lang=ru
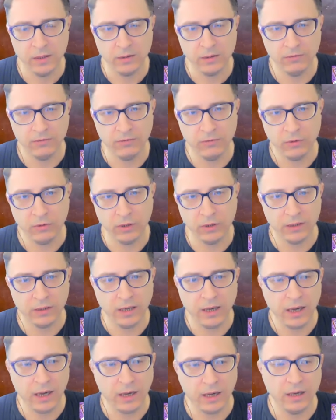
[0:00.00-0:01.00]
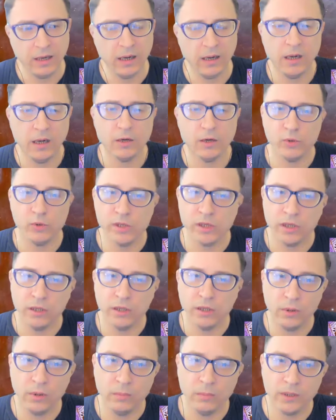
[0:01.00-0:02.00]
вот, а русский
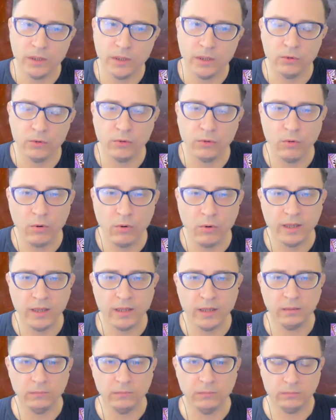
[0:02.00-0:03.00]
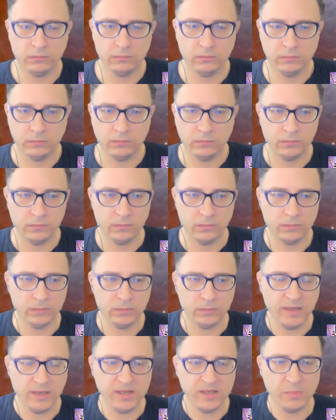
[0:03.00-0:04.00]
дом это другое, это
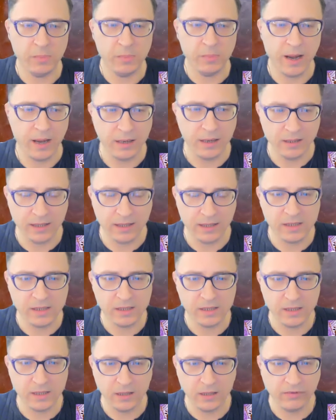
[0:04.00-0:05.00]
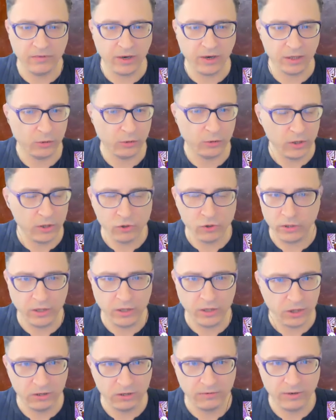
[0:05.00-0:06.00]
изба, гостиная, в которой ничего
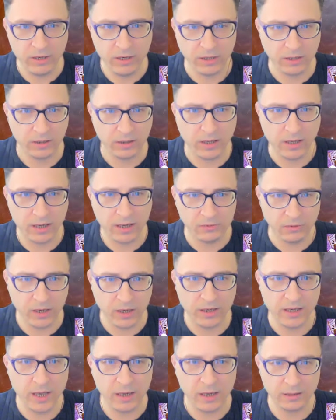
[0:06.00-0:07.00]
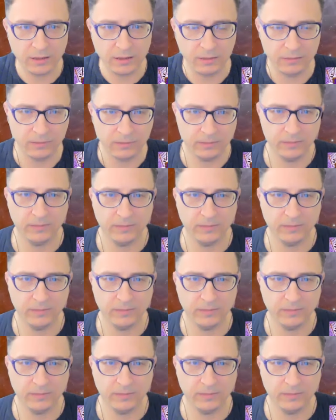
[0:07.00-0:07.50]
лишнего нет, это как раз как яхта.